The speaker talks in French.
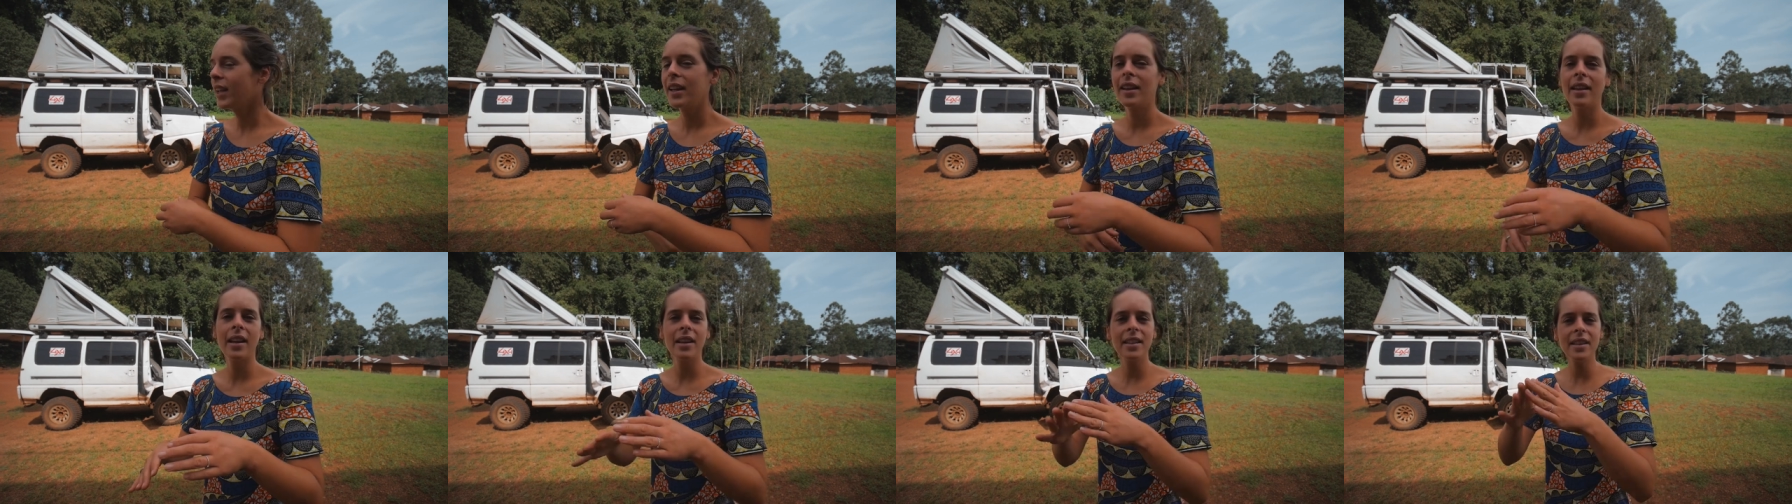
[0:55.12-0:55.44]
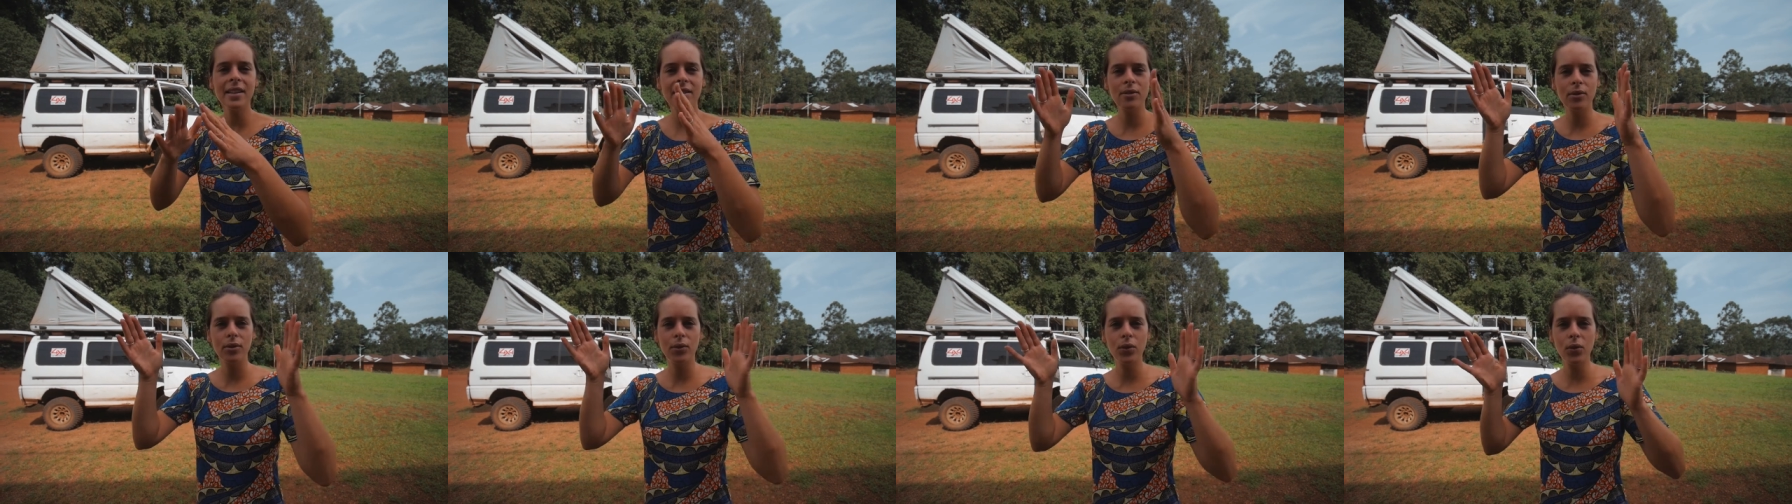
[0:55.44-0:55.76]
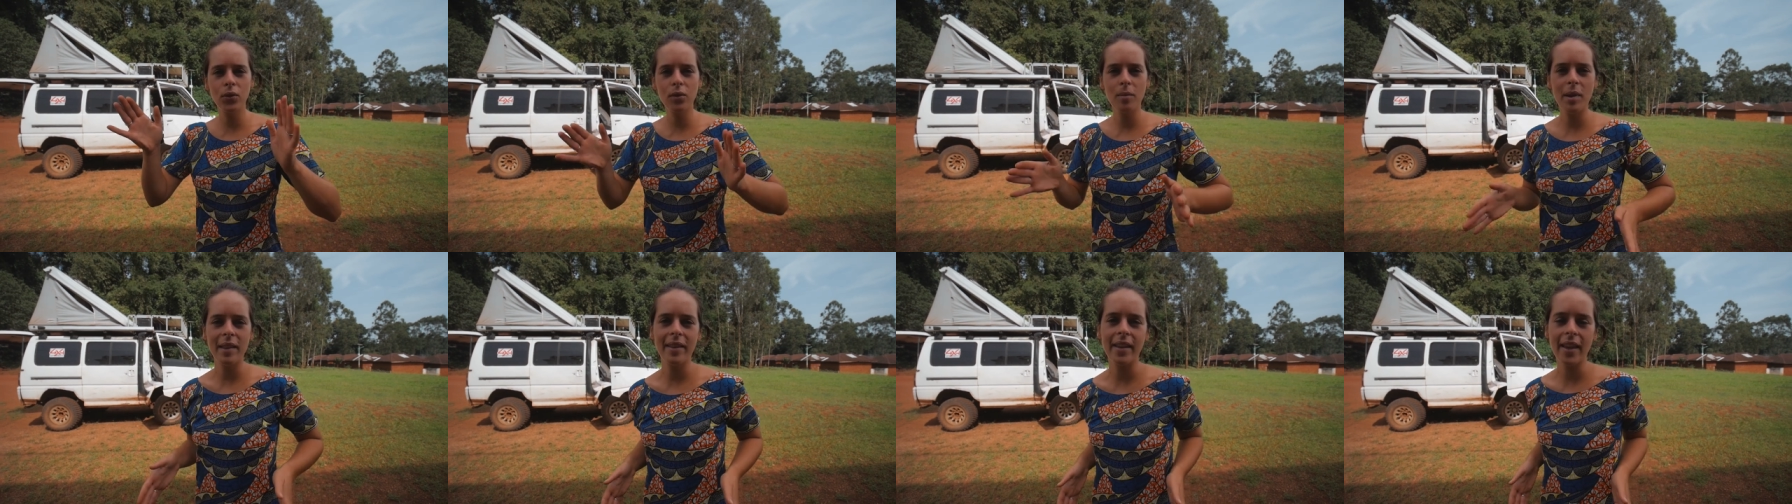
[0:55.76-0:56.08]
La liste de
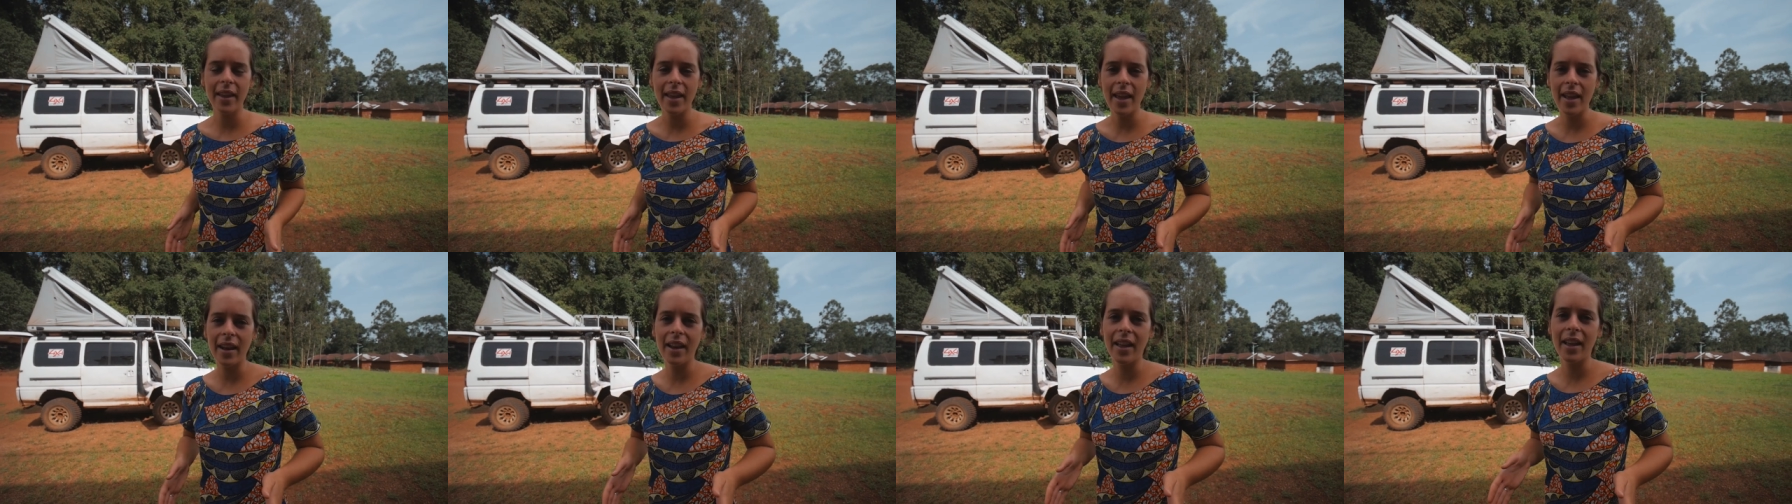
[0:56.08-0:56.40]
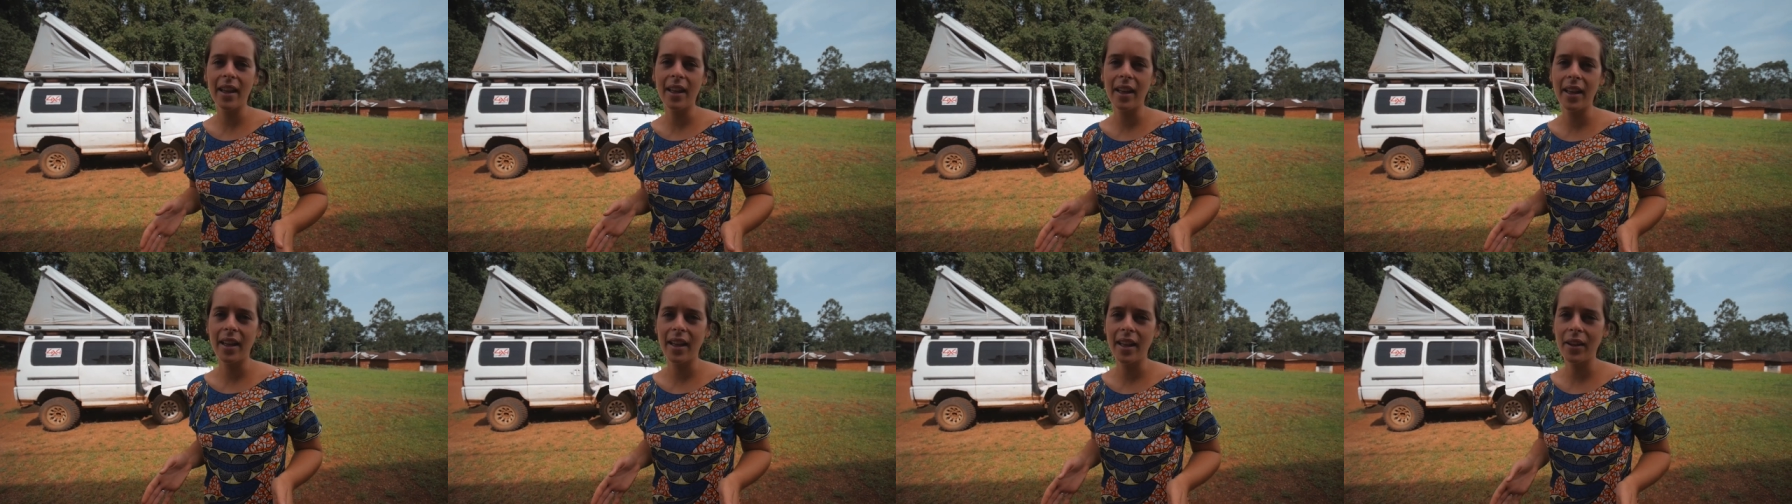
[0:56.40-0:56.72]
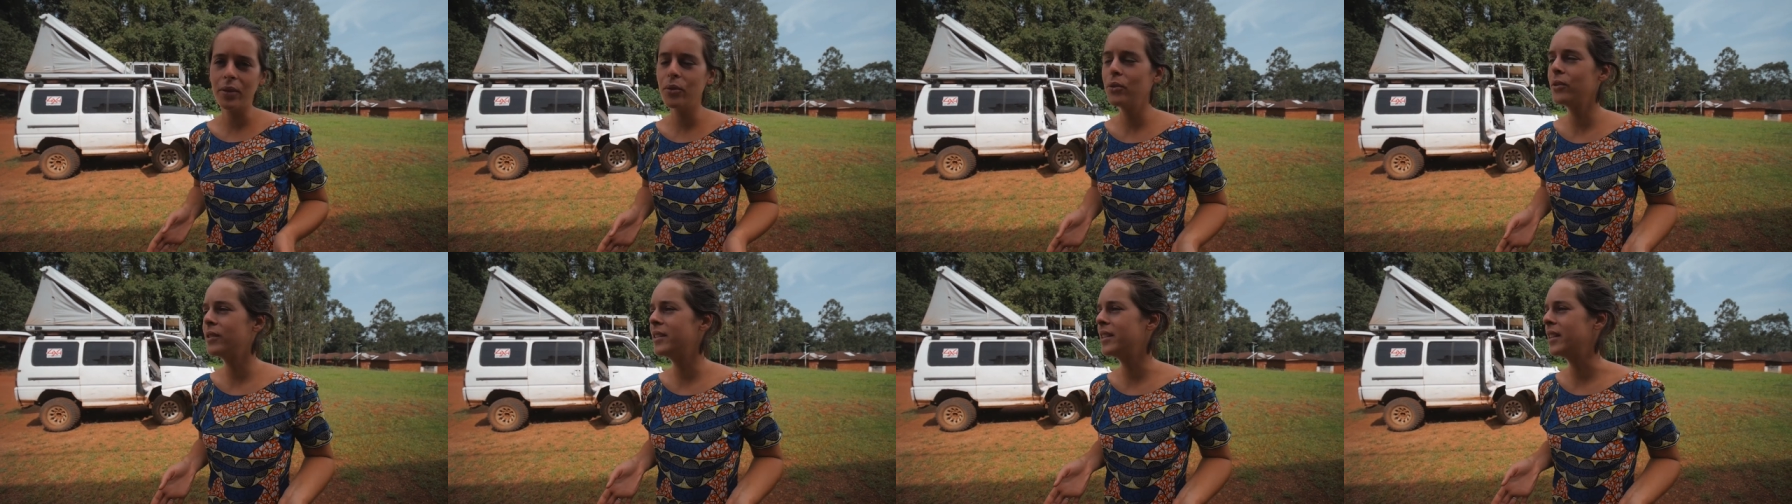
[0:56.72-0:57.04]
tout le matériel
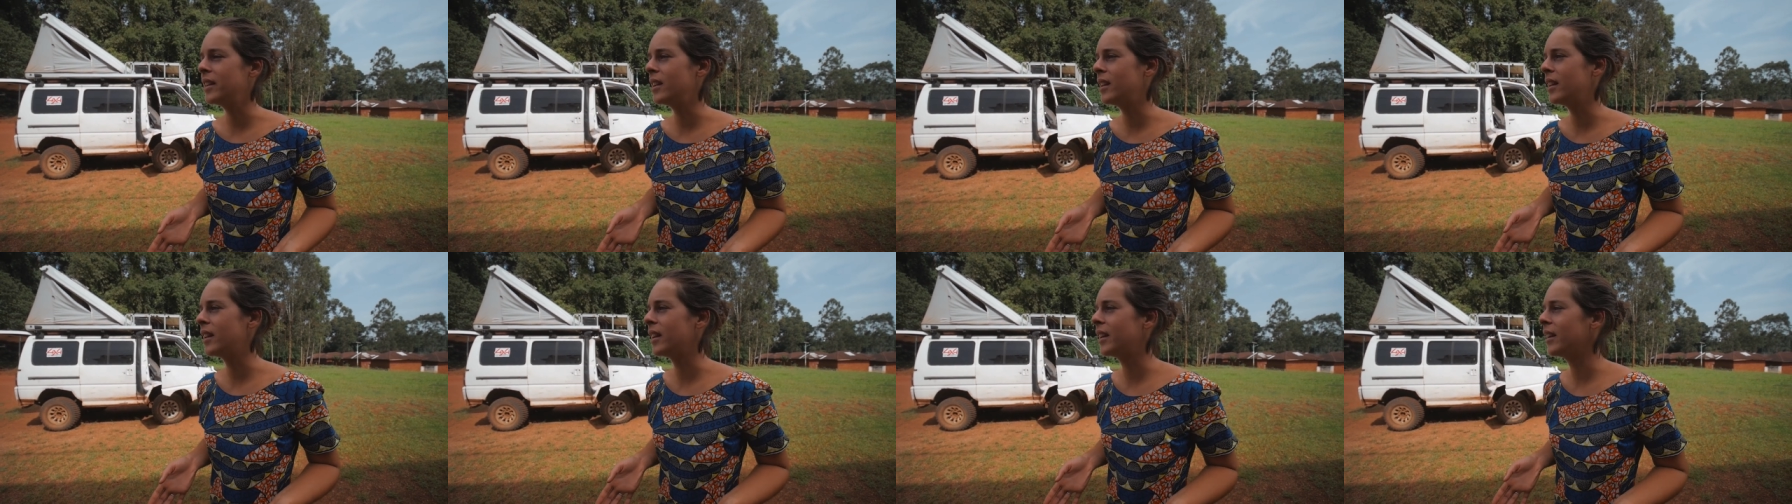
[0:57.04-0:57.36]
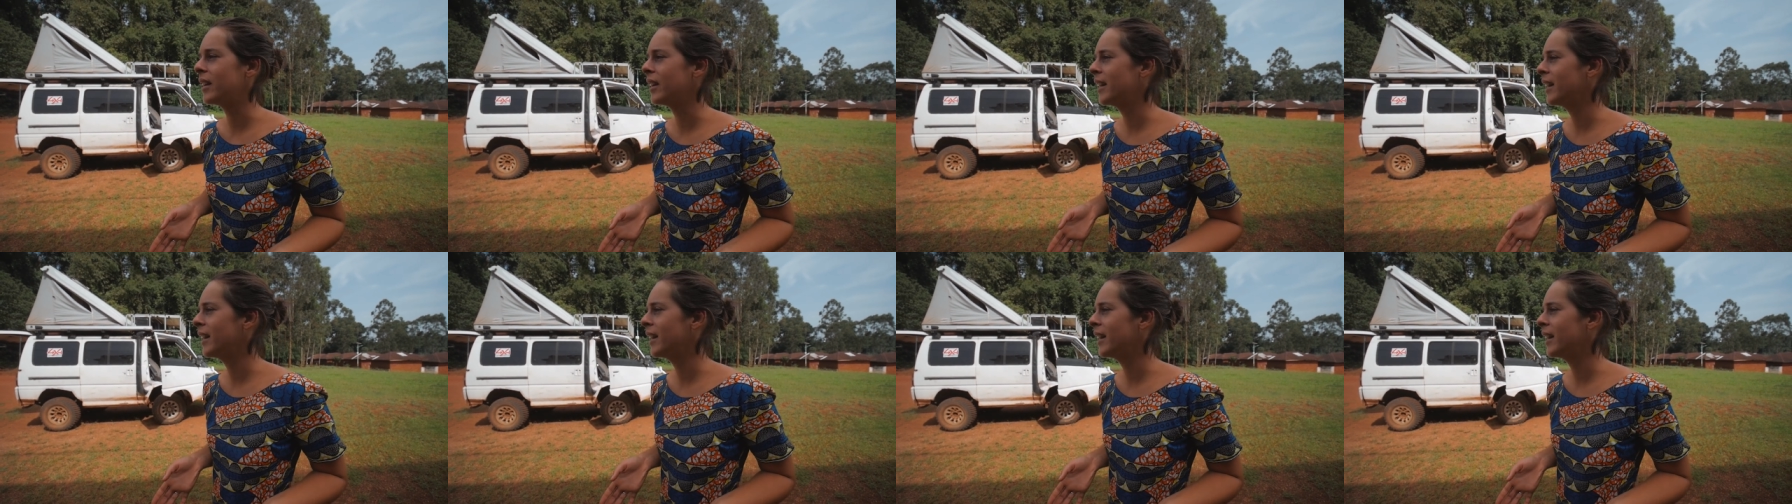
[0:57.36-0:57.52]
utile